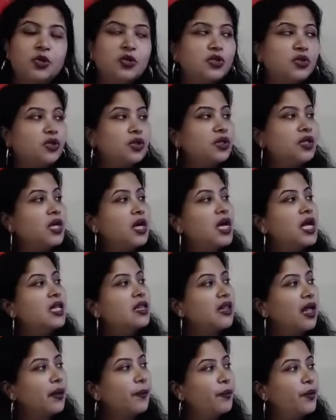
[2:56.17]
প্রয়োজন
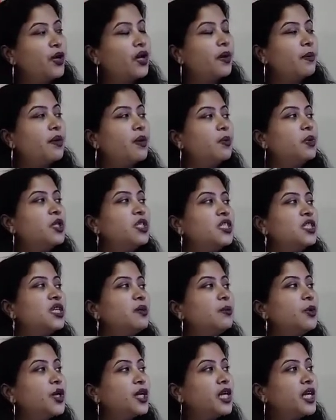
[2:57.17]
তারপরে আমরা বলেছি
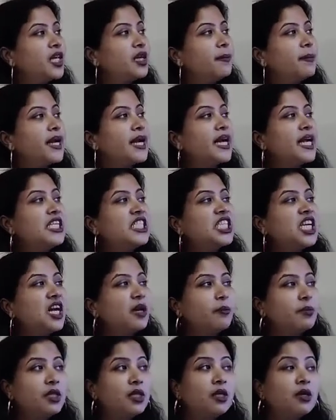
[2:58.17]
বৈজ্ঞানিক ব্যাখ্যায়
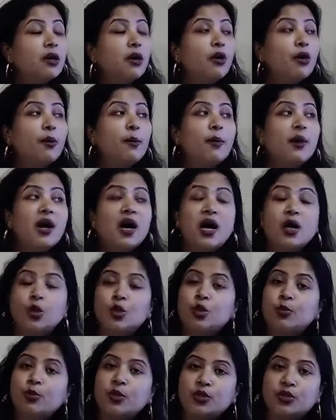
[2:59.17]
সার্বিকীকরণ বা
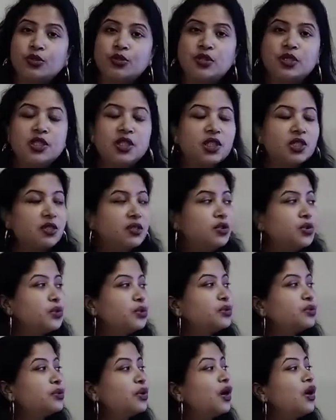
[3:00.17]
আরোহ পদ্ধতির সাথে
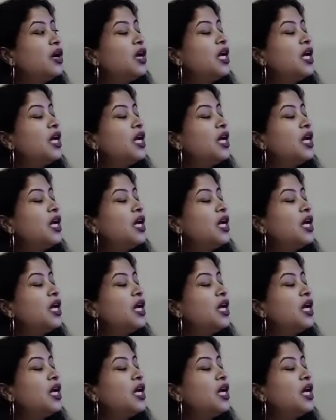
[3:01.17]
যুক্ত